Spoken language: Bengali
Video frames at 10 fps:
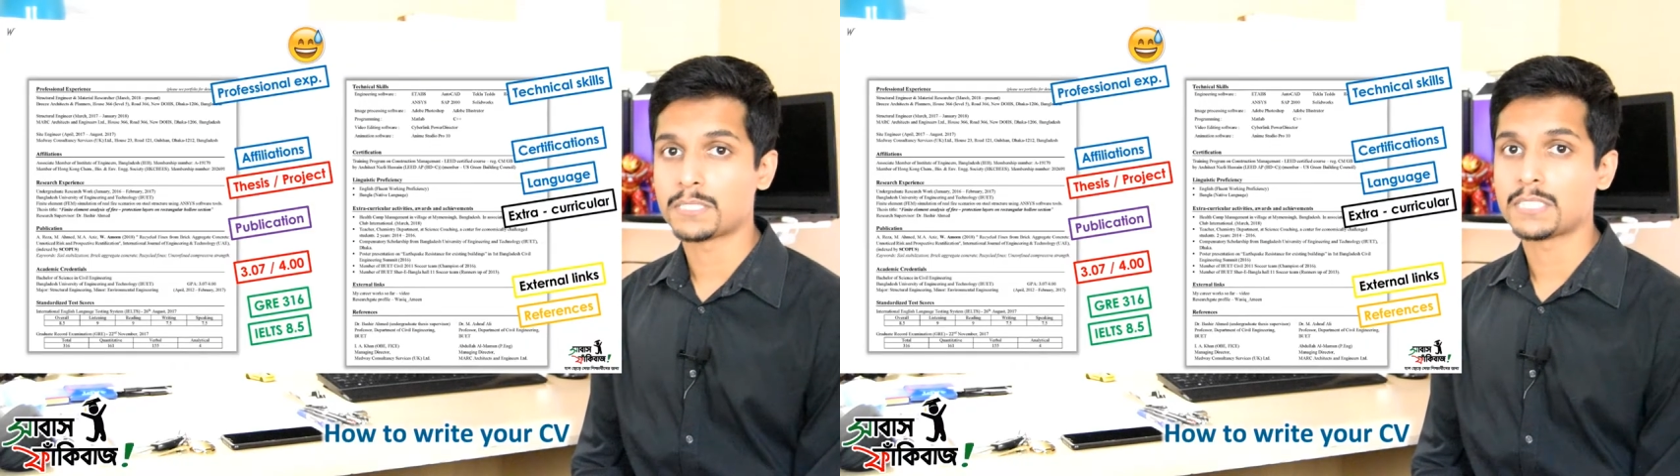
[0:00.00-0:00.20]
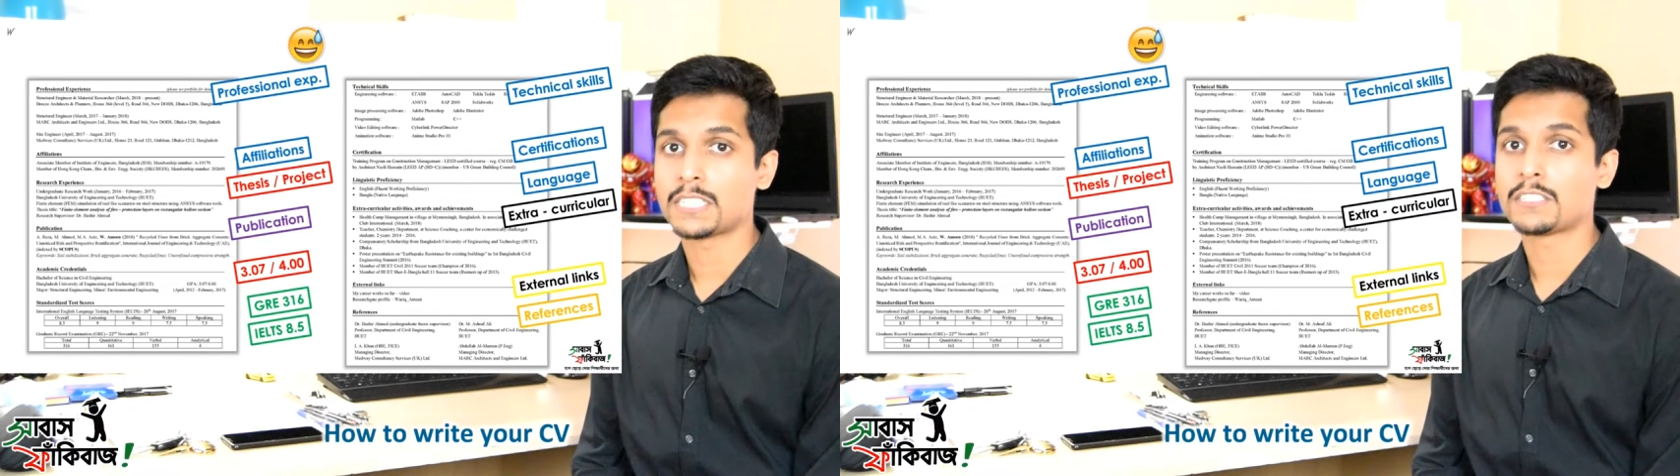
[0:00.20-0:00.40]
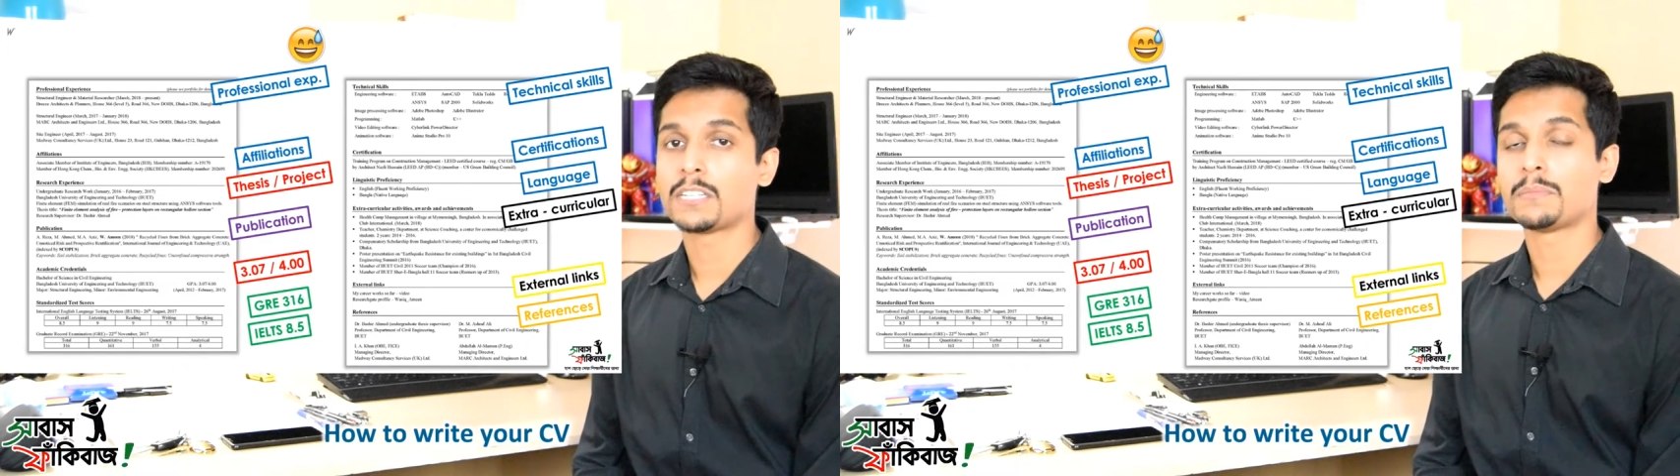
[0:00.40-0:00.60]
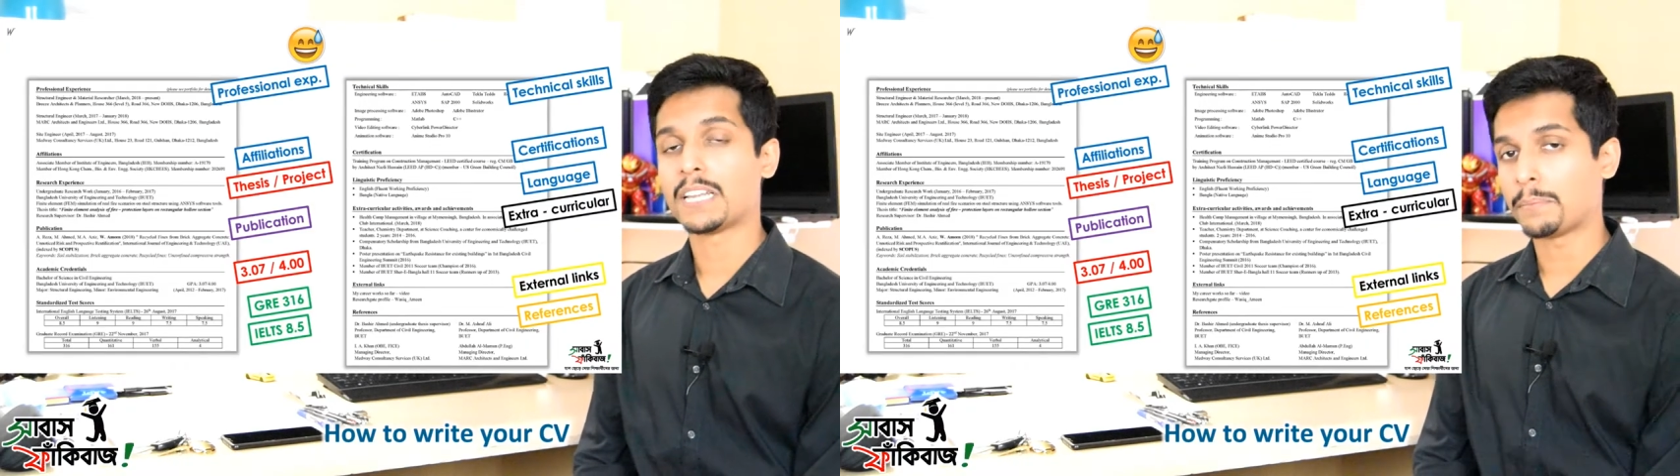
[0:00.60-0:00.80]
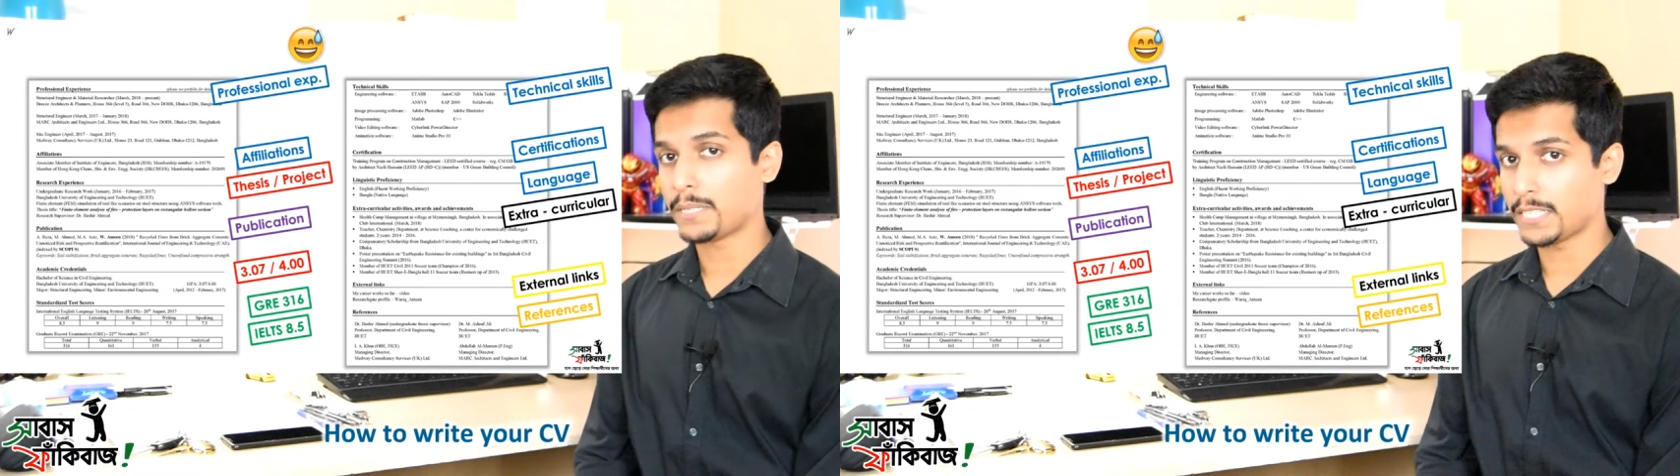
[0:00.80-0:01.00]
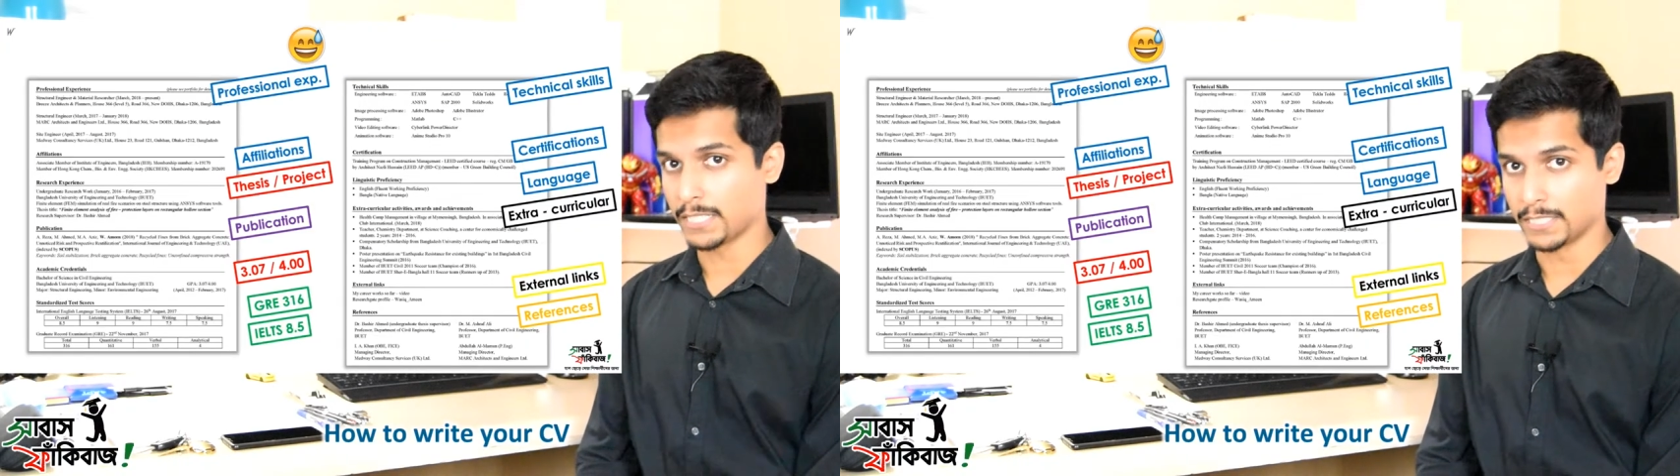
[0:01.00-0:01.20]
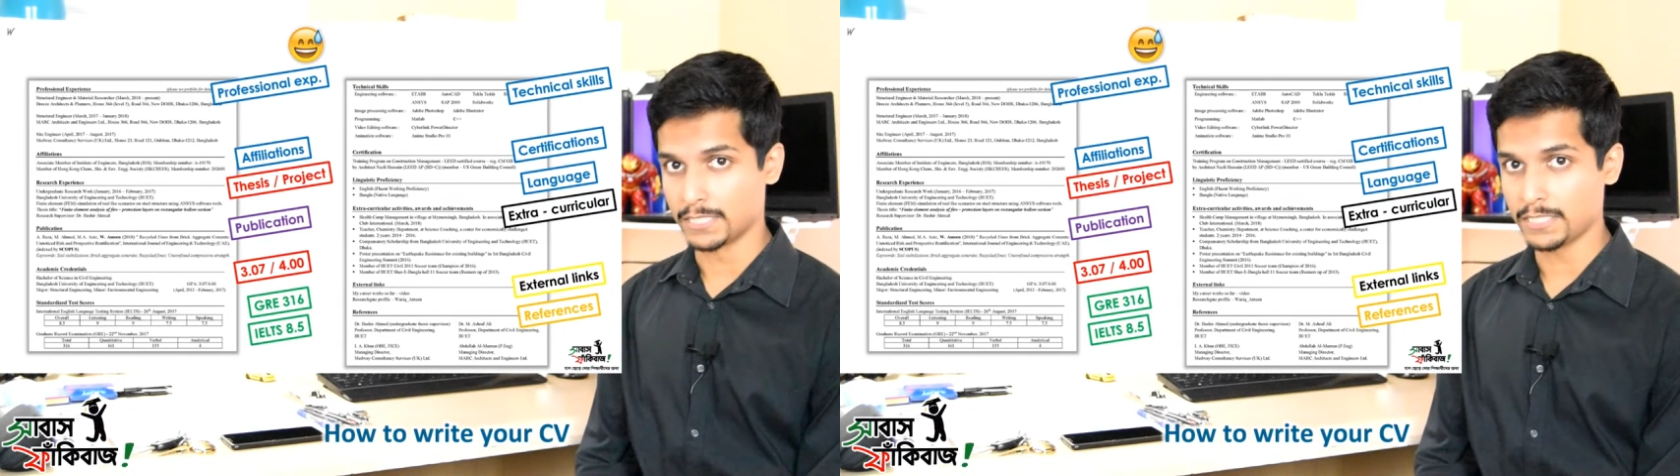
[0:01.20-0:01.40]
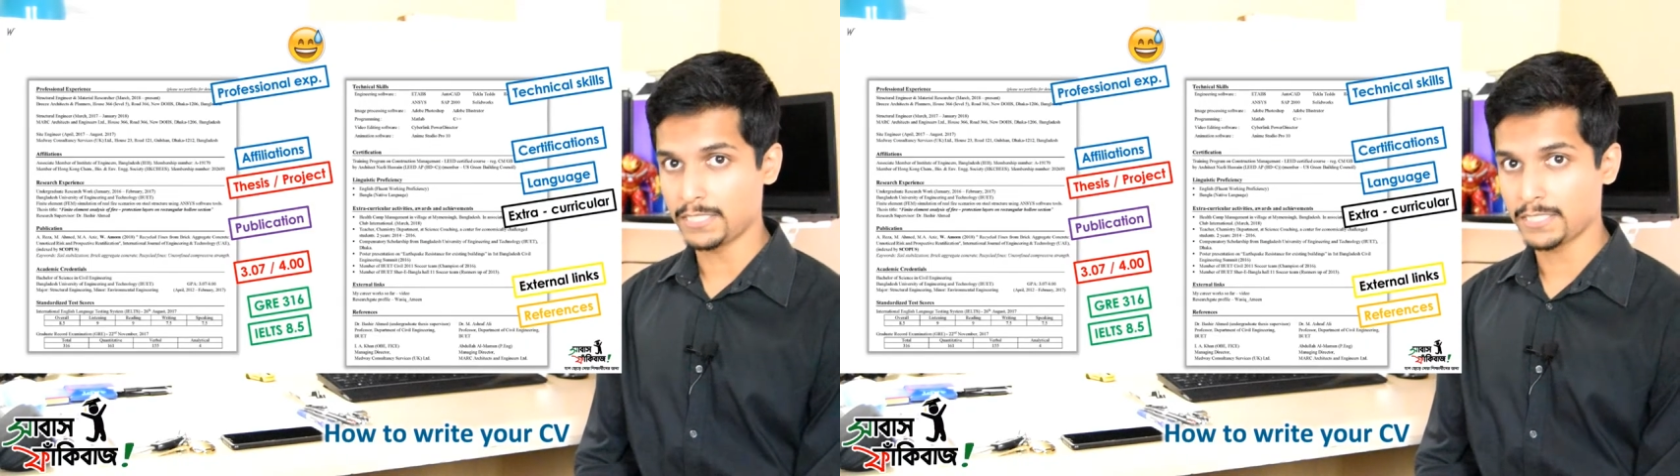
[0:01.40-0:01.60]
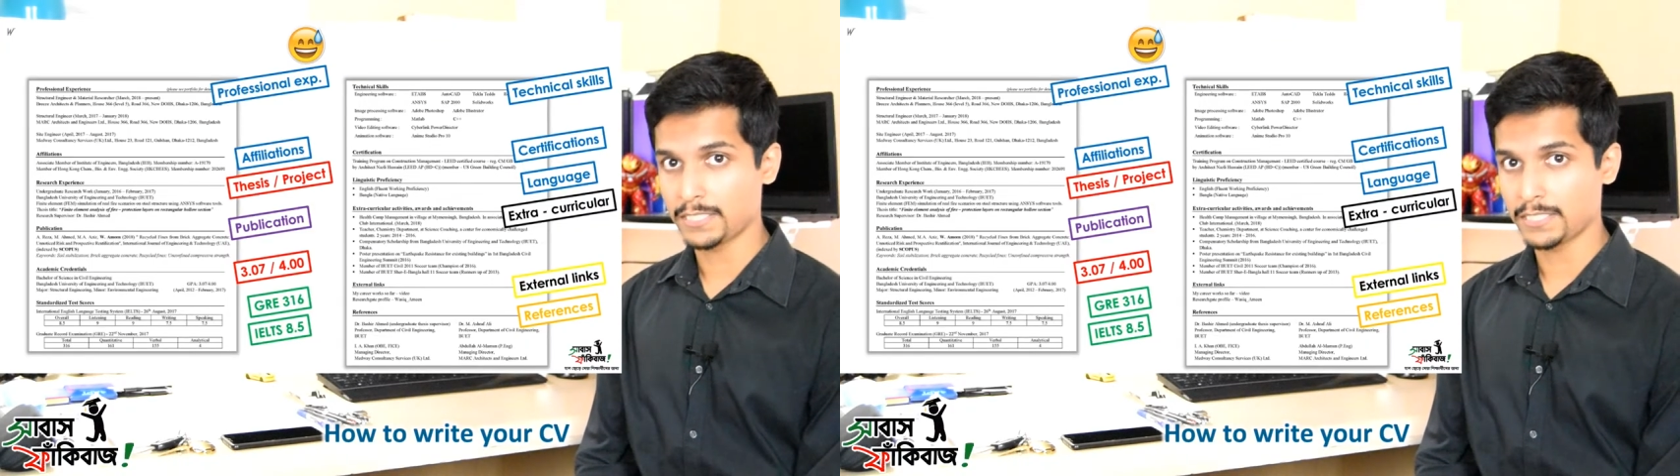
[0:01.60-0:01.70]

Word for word: পাচ্ছেন এটা কিন্তু আমি নামিয়ে নিয়েছি